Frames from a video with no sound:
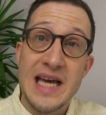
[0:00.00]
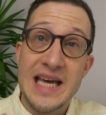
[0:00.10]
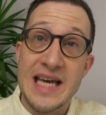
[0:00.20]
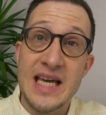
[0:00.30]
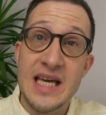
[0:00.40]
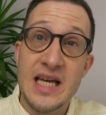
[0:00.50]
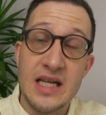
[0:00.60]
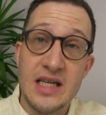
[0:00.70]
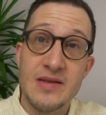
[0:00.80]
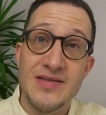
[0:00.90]
Hier
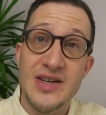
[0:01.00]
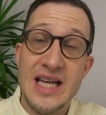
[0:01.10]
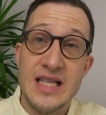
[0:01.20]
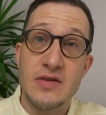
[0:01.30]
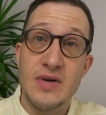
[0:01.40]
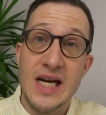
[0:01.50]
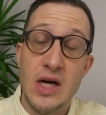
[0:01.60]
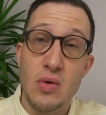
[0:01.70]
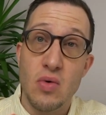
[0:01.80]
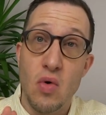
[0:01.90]
in diesem Video geht es
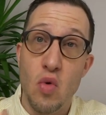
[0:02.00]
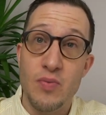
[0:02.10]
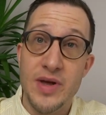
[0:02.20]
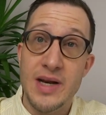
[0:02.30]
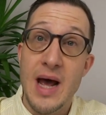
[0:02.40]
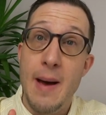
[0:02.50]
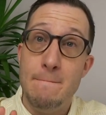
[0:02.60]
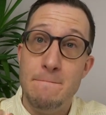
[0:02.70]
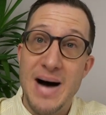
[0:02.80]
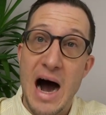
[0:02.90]
wirklich nur um den
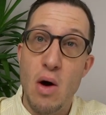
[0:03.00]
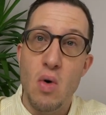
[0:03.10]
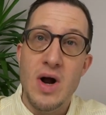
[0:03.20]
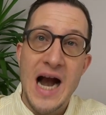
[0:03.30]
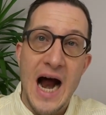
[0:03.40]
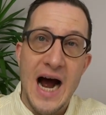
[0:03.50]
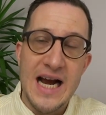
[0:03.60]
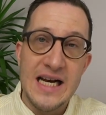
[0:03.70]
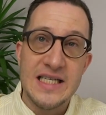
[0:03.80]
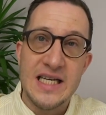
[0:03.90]
Bau
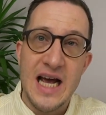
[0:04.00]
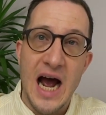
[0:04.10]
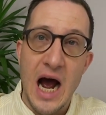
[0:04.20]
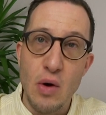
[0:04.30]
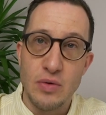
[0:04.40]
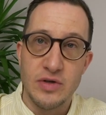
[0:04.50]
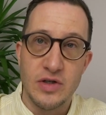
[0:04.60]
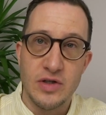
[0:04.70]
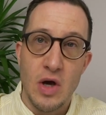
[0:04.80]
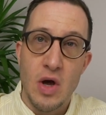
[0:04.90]
eines
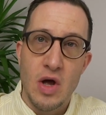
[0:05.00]
Hauses.